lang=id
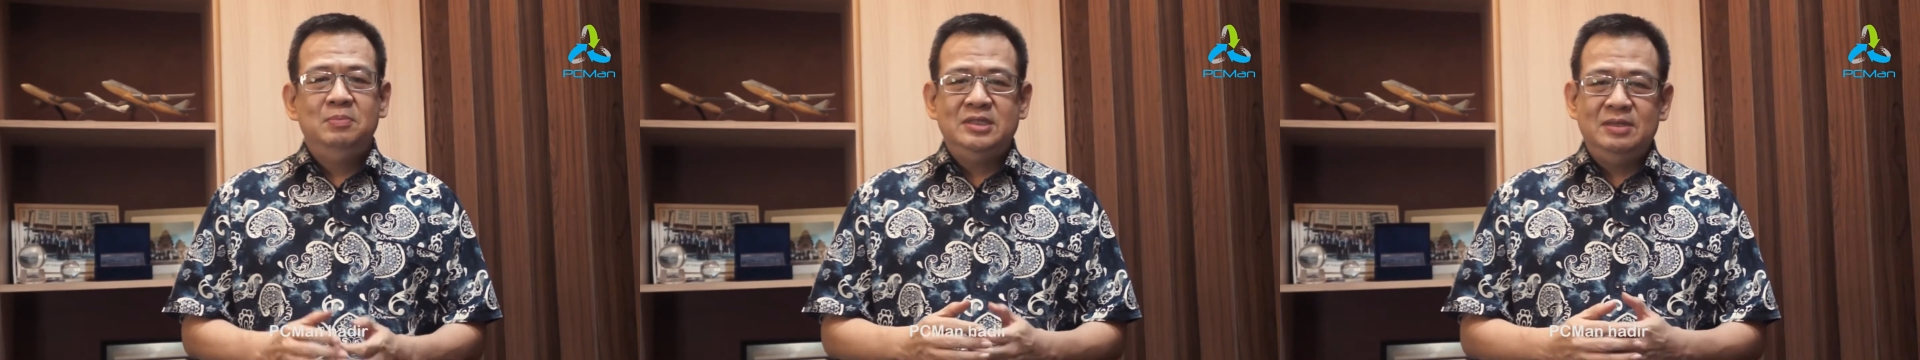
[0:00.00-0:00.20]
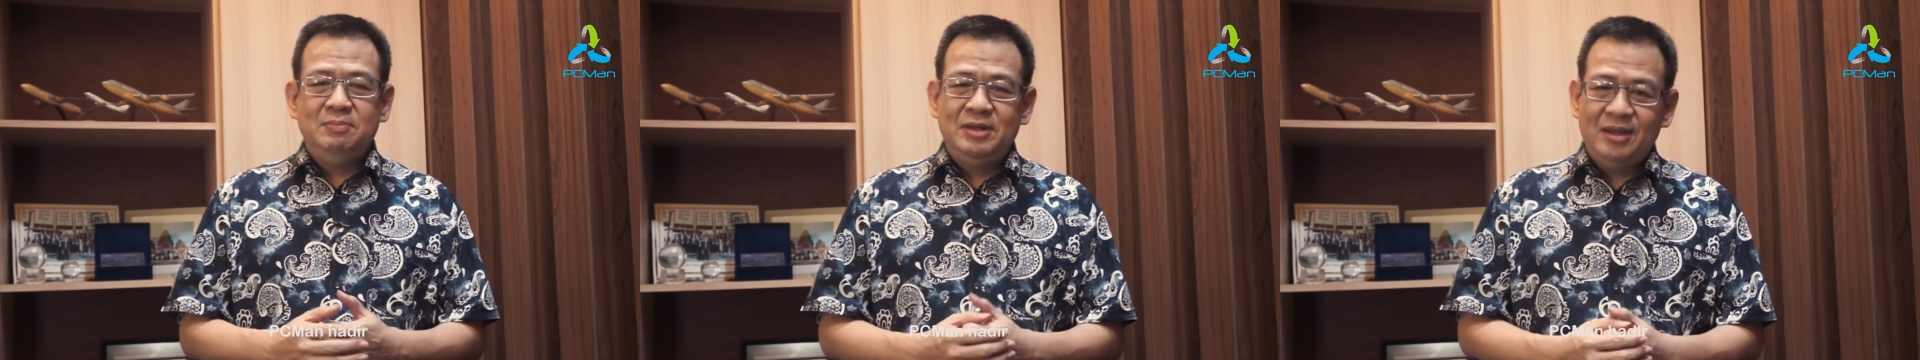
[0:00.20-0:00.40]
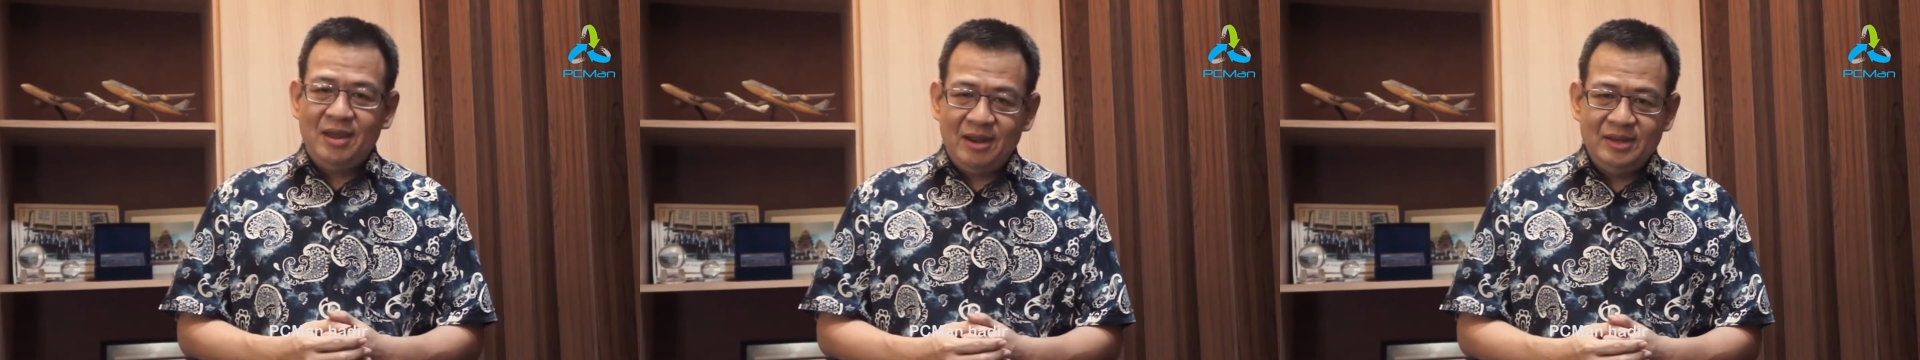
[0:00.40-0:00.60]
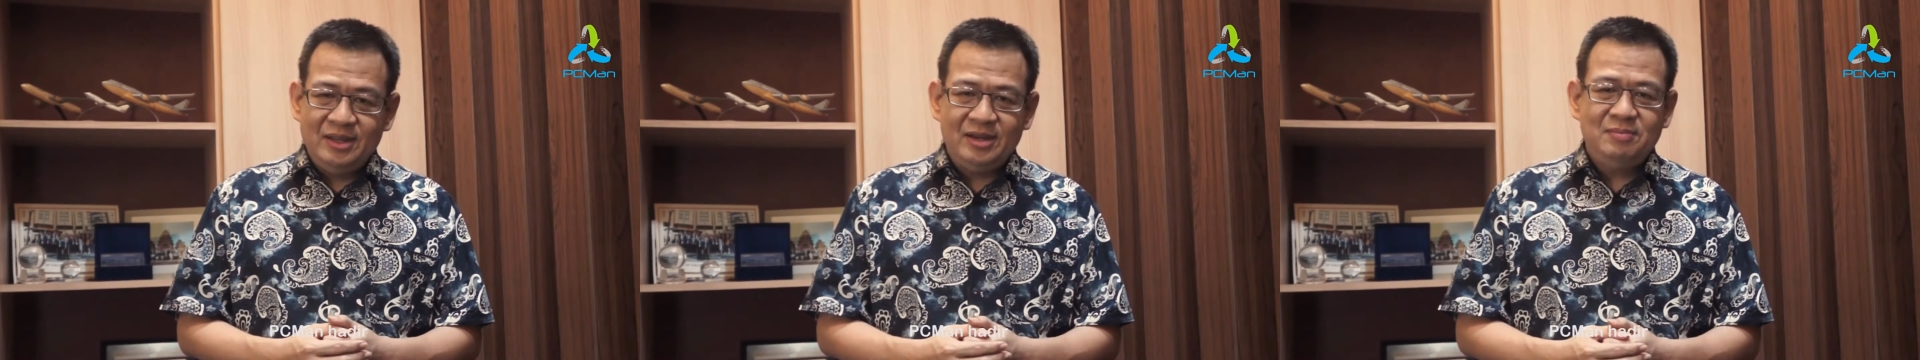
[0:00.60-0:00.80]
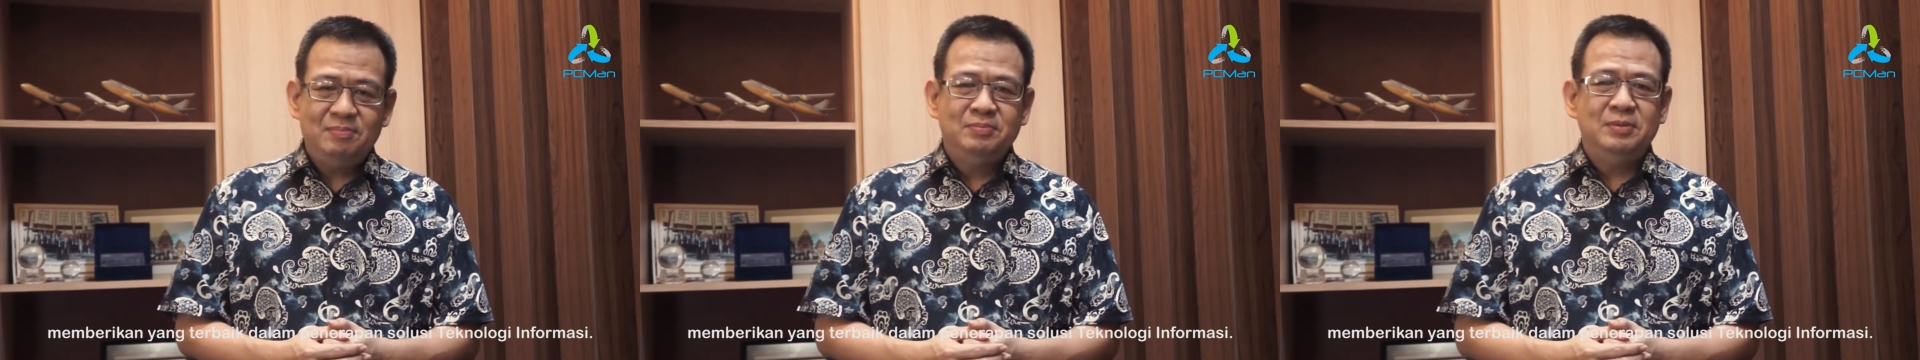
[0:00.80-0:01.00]
PC Man
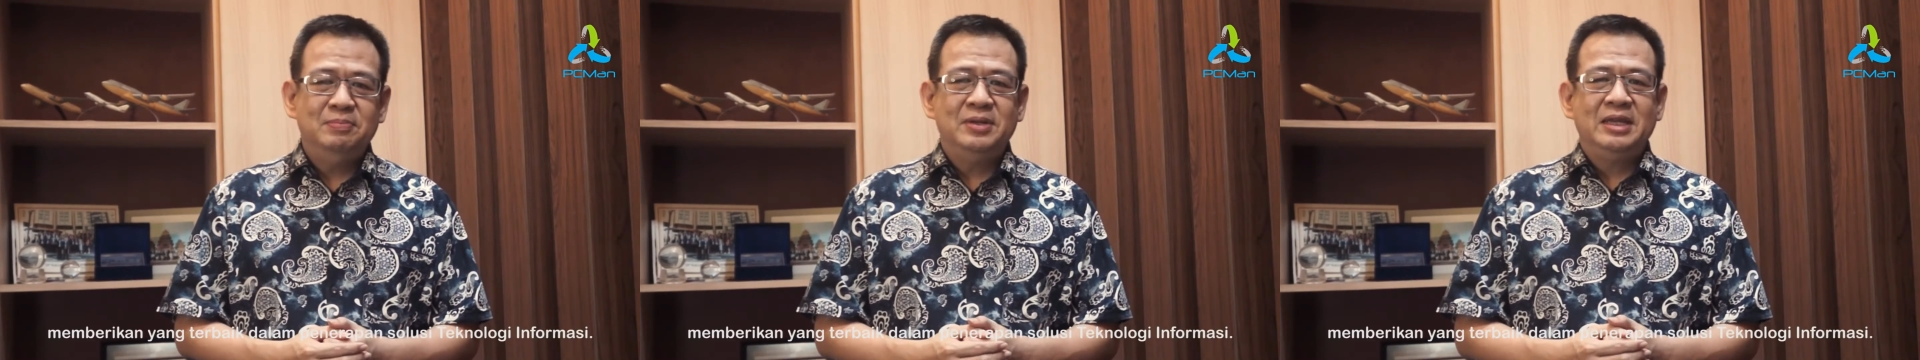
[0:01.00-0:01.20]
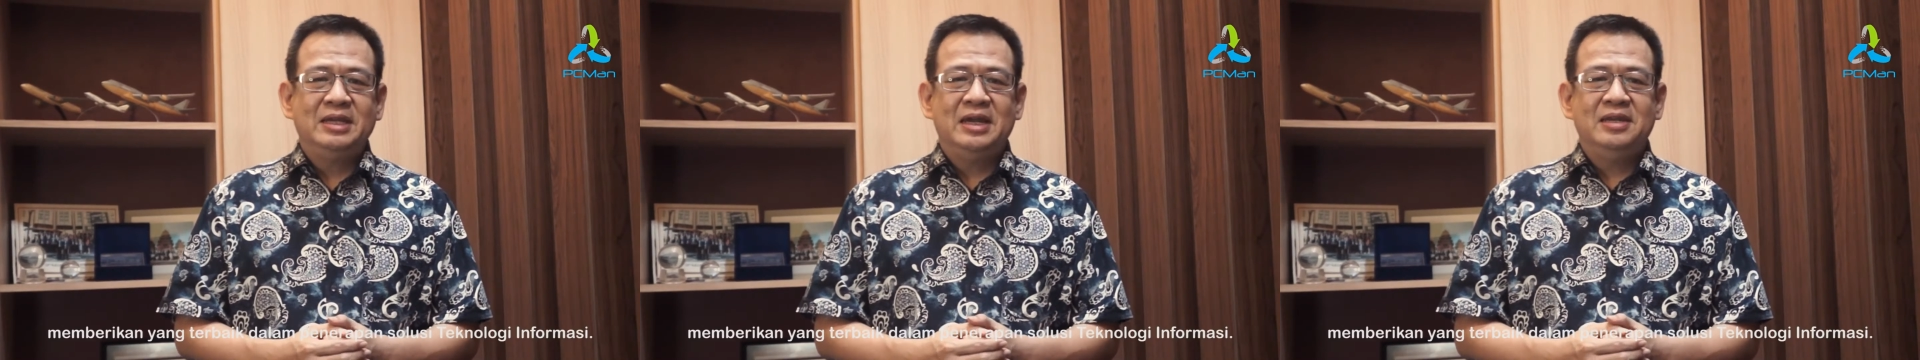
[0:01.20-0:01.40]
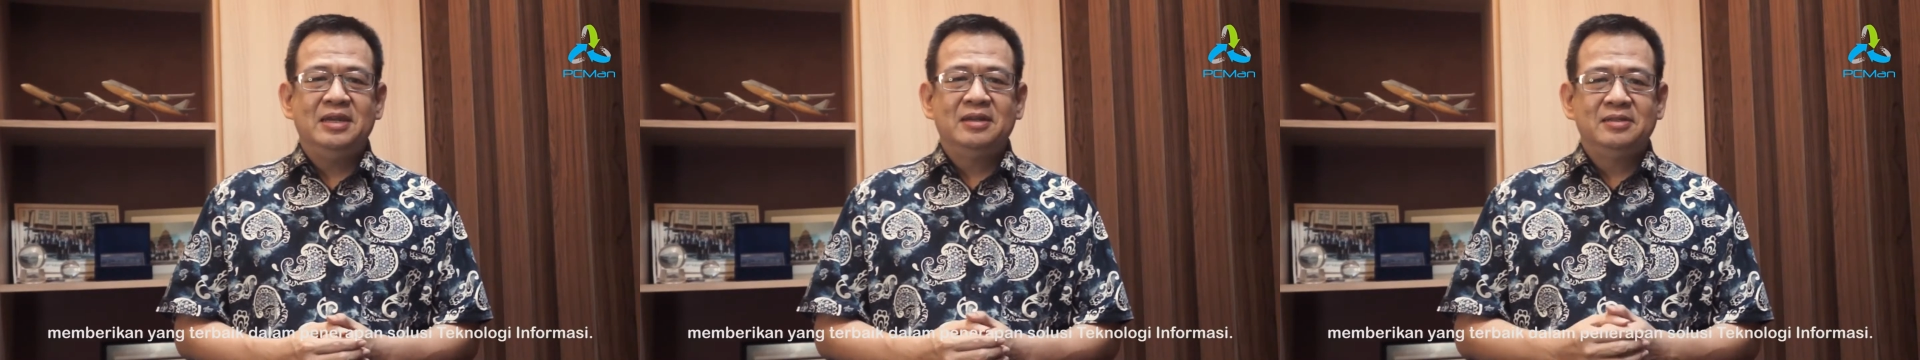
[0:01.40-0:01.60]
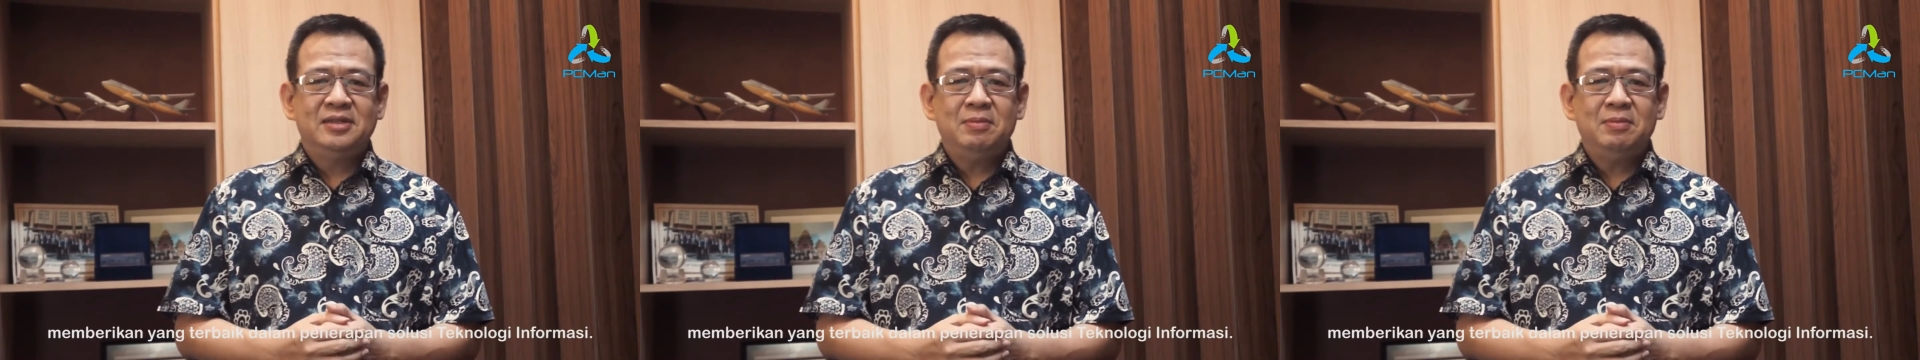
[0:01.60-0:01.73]
hadir memberikan yang